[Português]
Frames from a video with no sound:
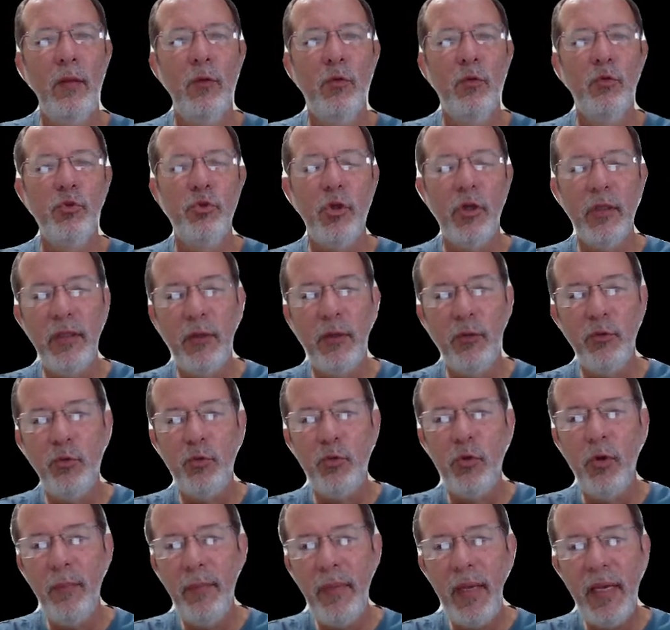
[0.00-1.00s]
Jornal do
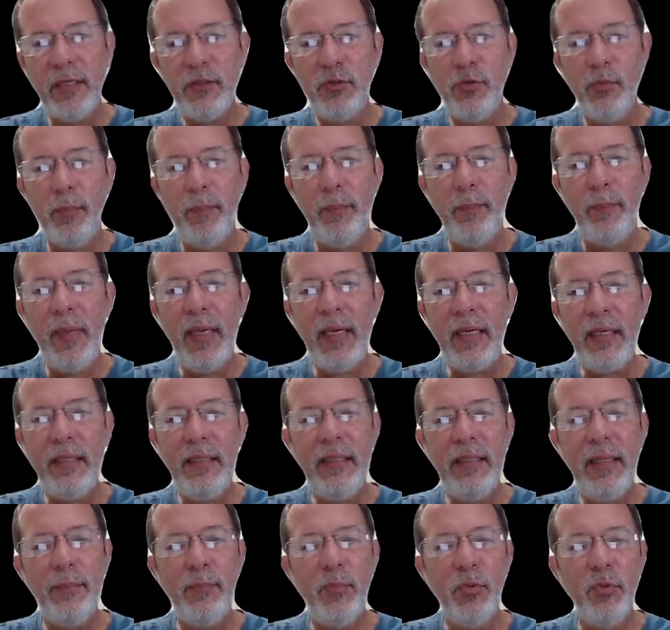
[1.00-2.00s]
Comércio, PEC
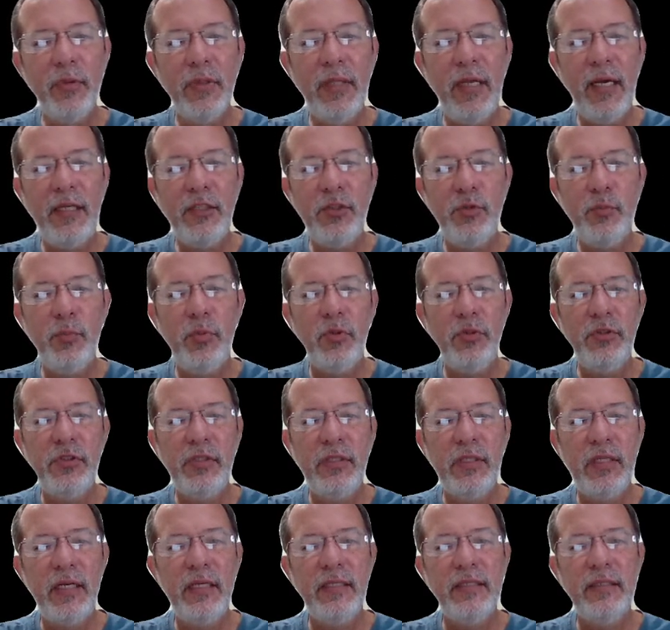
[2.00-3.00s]
da Bondade pode
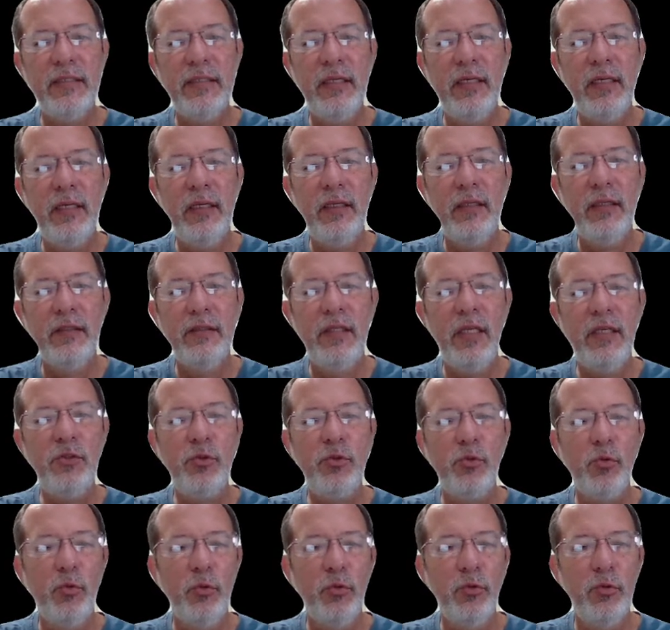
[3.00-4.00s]
trazer
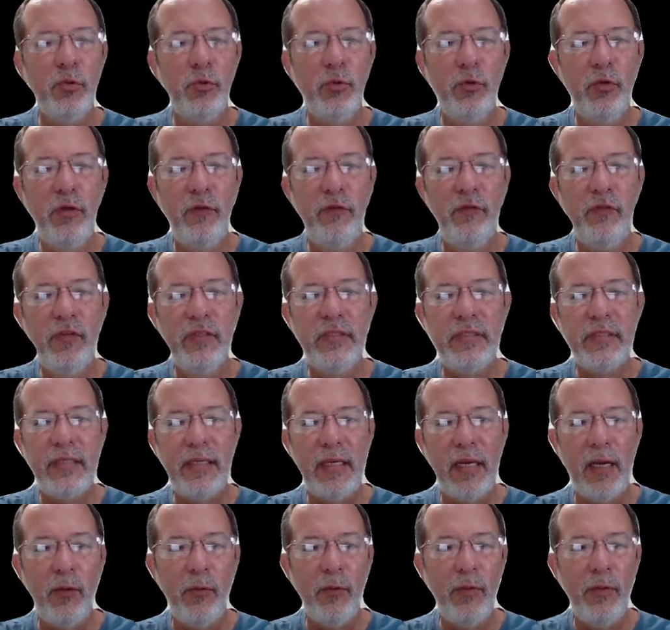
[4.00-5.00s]
descontrole
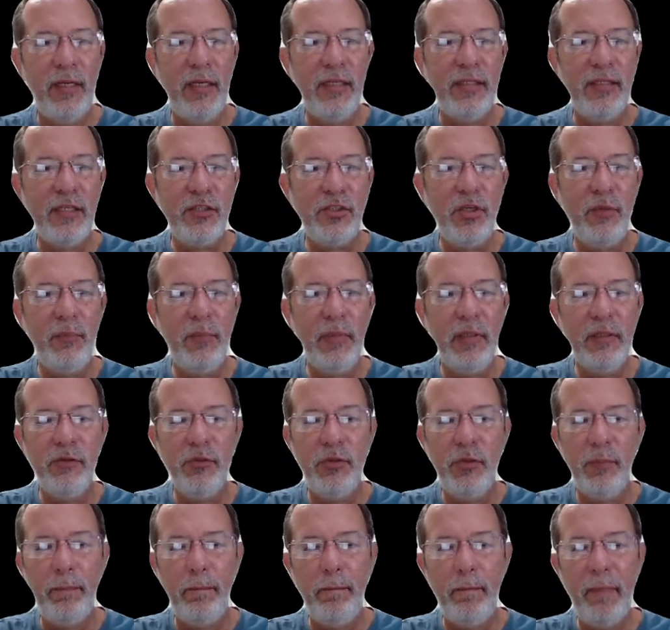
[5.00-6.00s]
fiscal. Ele está chamando
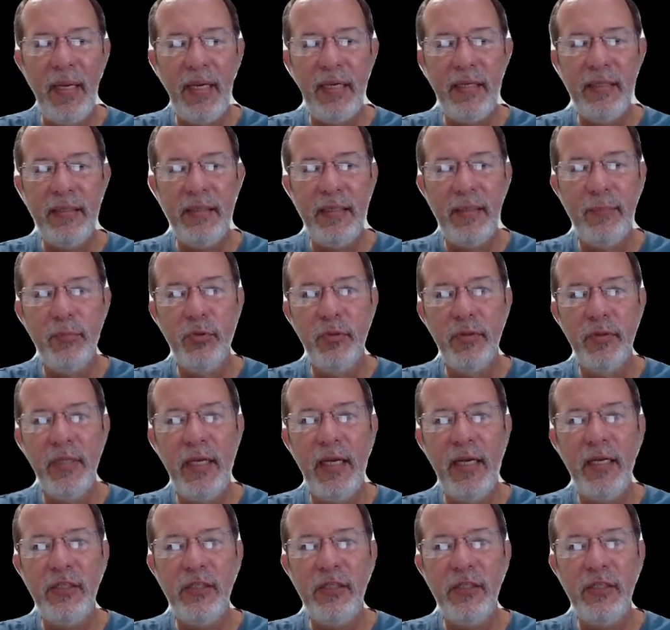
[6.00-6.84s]
de PEC da Bondade,